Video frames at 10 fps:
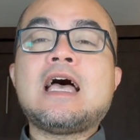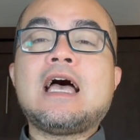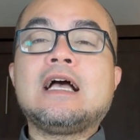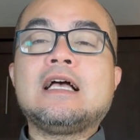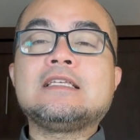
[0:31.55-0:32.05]

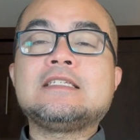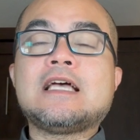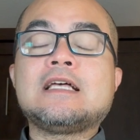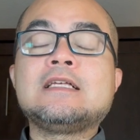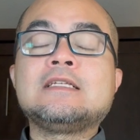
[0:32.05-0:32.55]
Angay
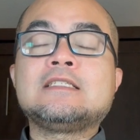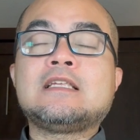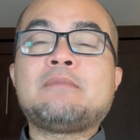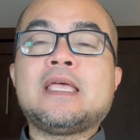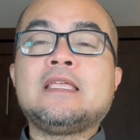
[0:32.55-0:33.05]
siya sa
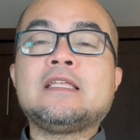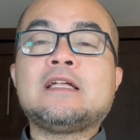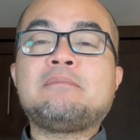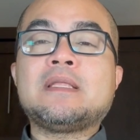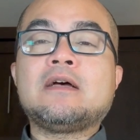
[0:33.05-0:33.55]
mainit
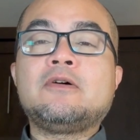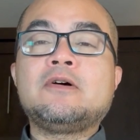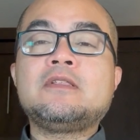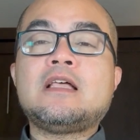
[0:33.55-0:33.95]
na panahon,